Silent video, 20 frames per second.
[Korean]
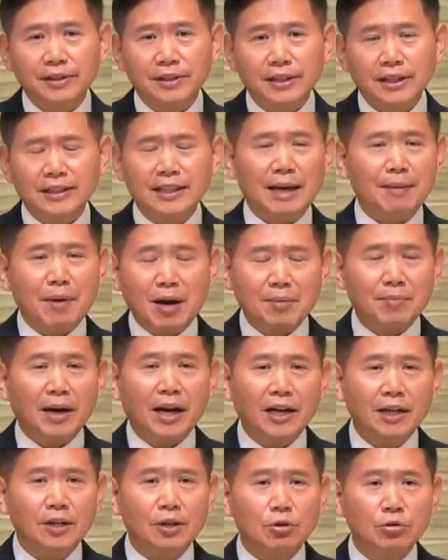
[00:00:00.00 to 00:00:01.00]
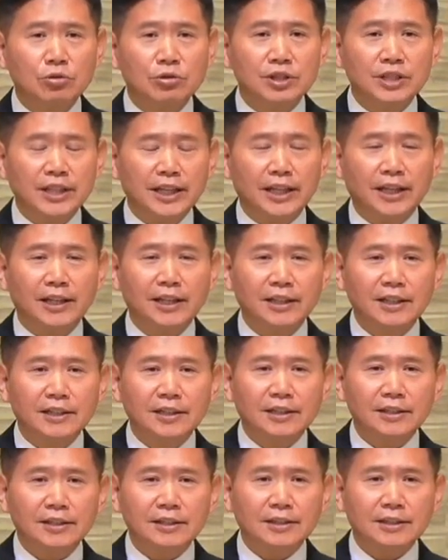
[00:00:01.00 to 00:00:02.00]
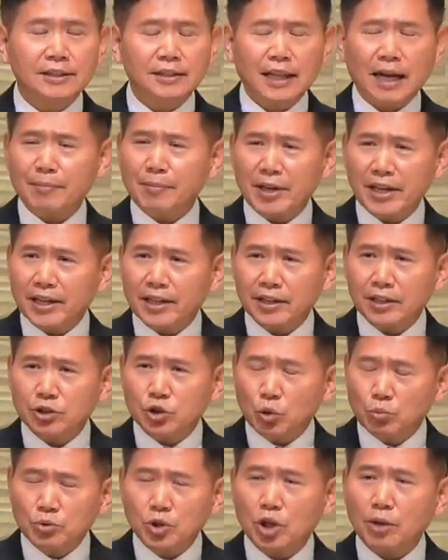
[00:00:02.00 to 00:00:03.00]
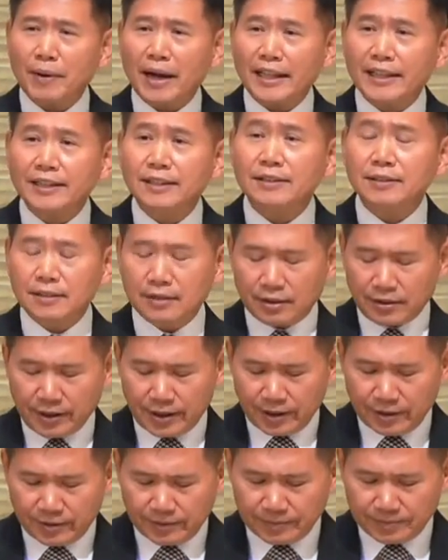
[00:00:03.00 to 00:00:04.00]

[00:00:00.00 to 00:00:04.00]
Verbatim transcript: 그러니까 내 말만 하려고 그러지 남의 얘기를 좀처럼 안 듣는 거예요.